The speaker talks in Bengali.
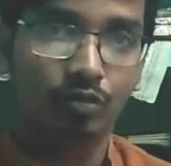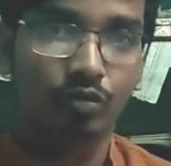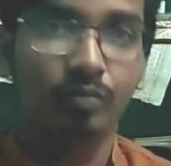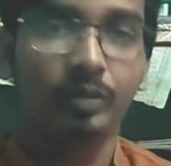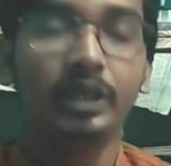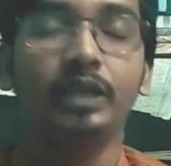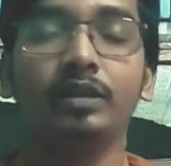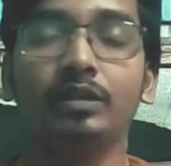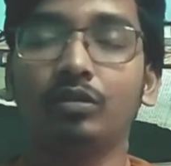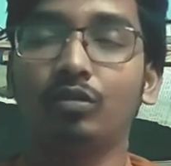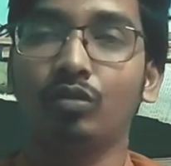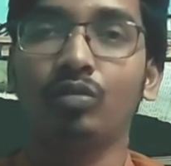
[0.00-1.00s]
কর্মীই
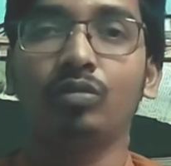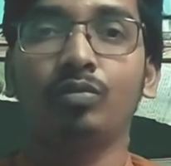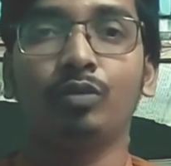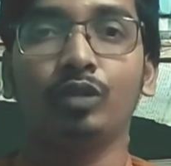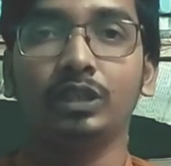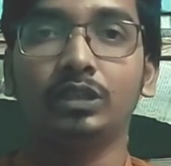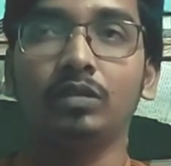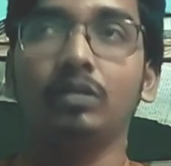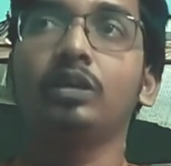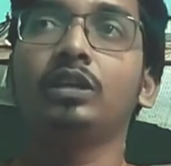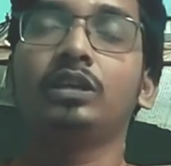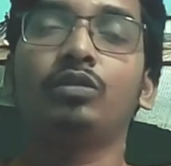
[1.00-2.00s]
কোনো পদে ছিল
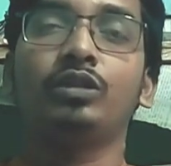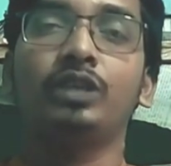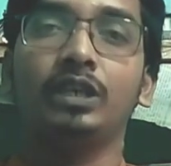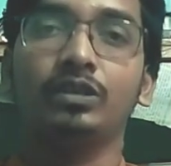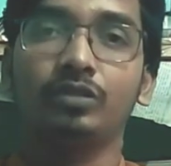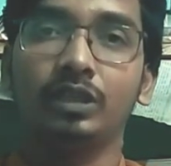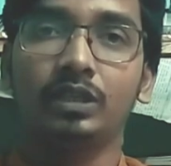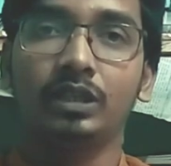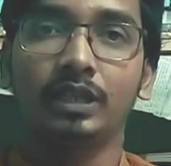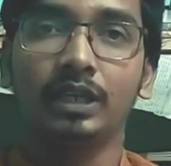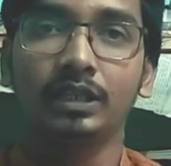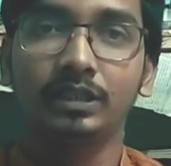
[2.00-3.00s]
অধিকাংশ
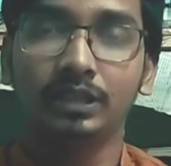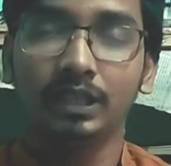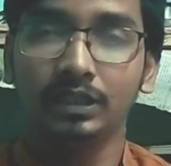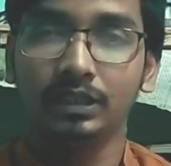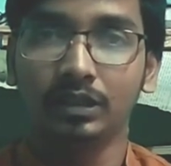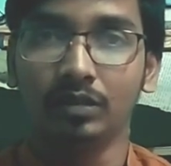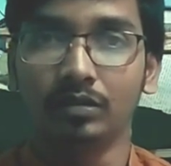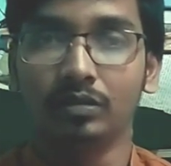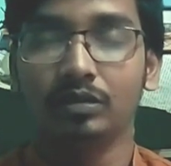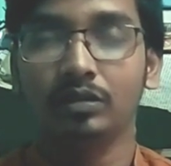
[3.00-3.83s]
ক্ষেত্রে তারা চাষি ছিল